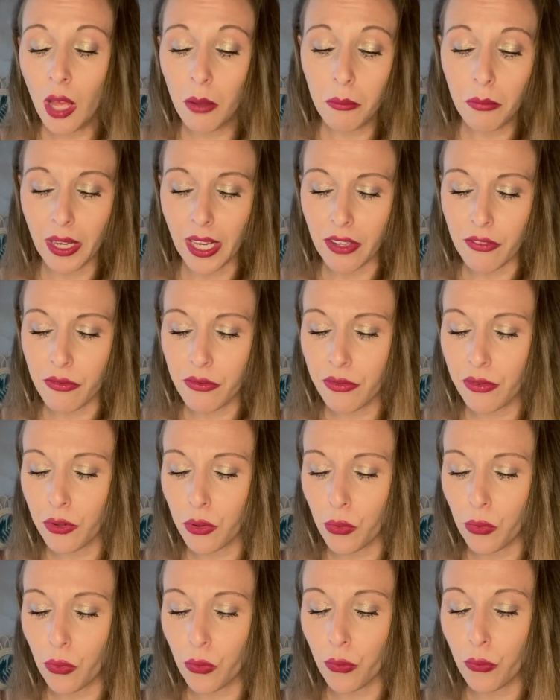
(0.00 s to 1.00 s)
Bref,
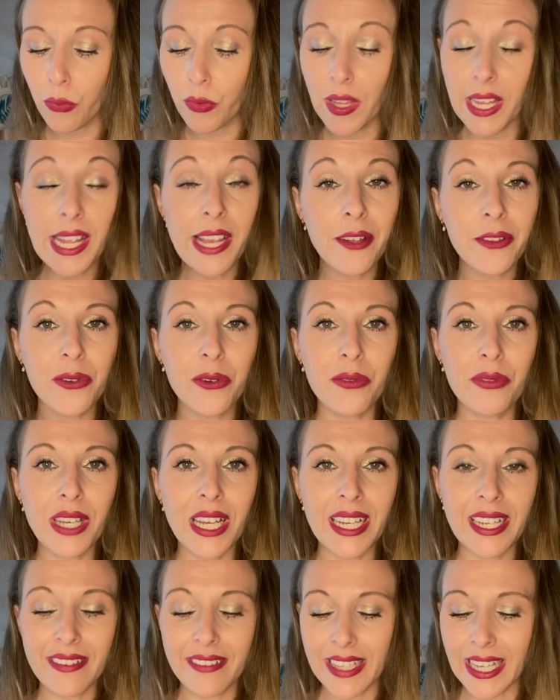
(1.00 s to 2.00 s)
donc vous allez retrouver
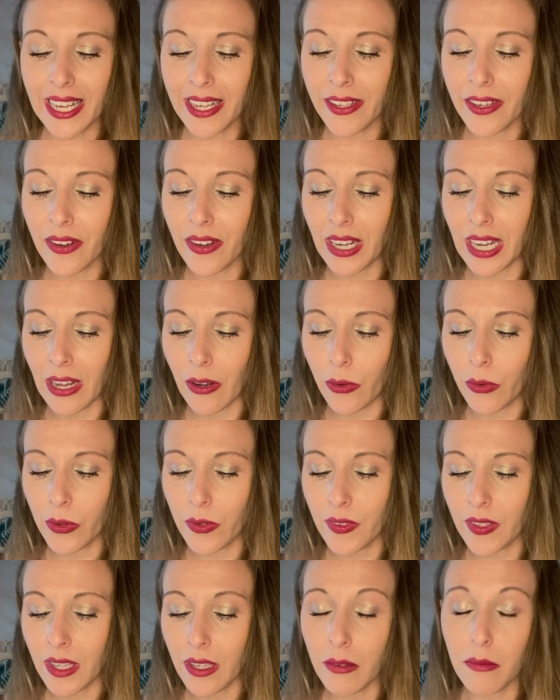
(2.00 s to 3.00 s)
à l'intérieur la
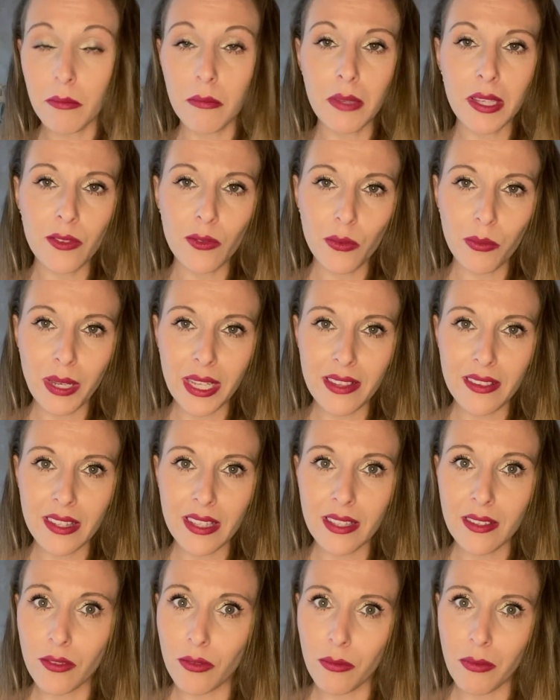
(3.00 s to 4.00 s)
rosée Maison
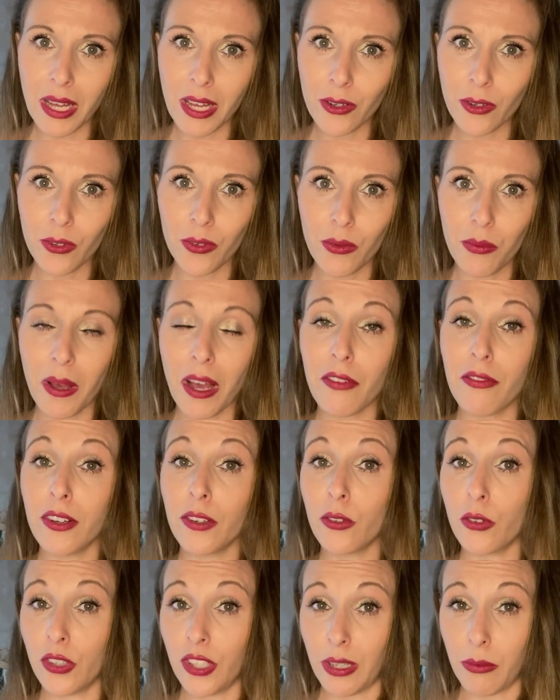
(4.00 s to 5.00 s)
Matine, une marque de
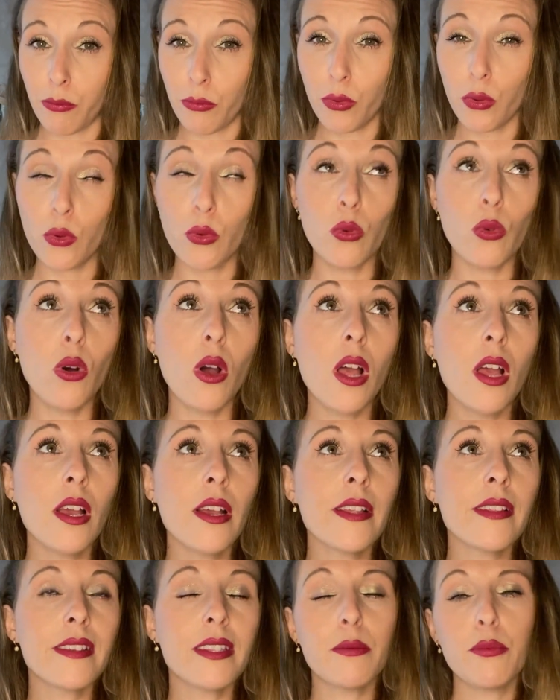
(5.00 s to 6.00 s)
parfum que j'aime beaucoup.
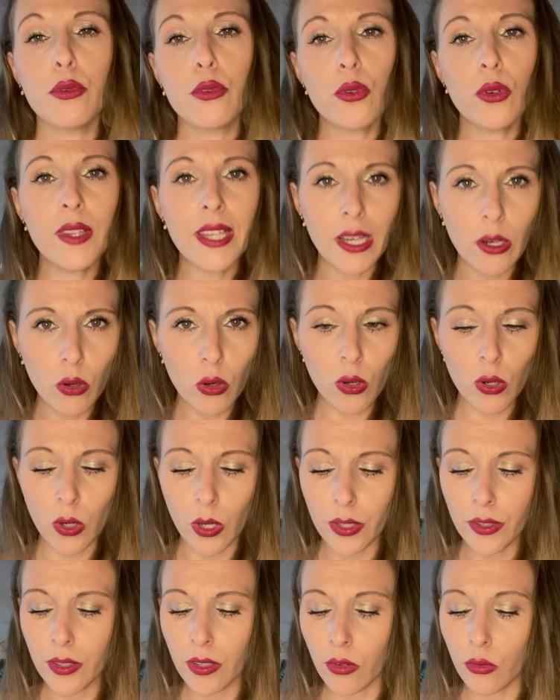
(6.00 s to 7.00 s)
C'est plutôt des
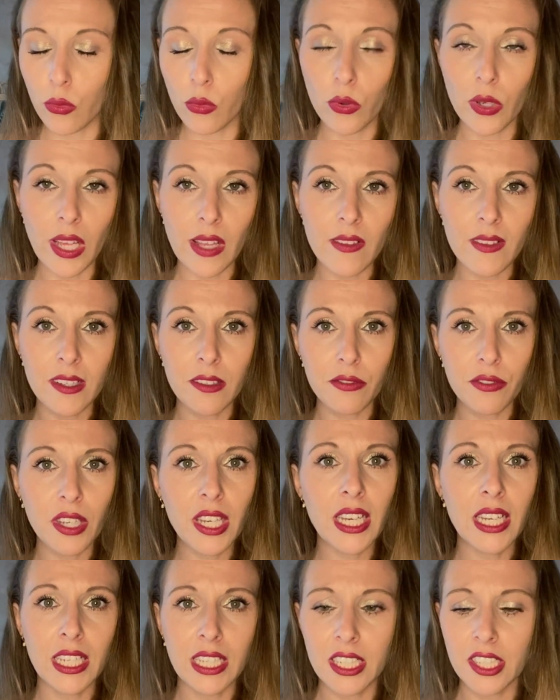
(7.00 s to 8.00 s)
colognes, donc assez
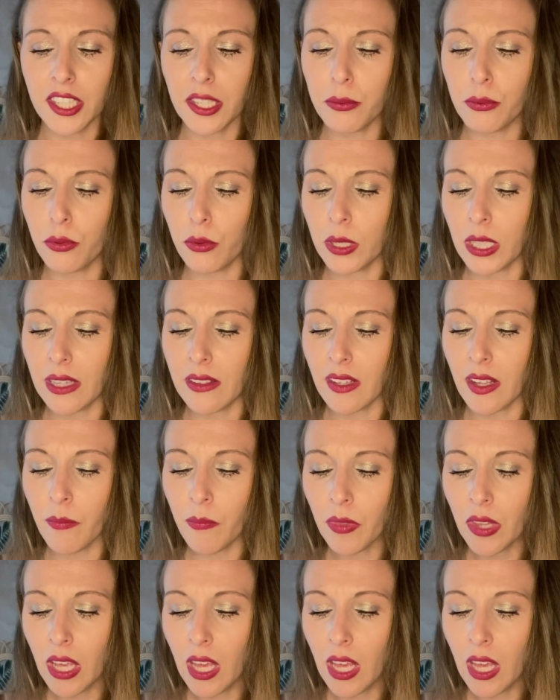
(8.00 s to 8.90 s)
frais et léger pour l'été.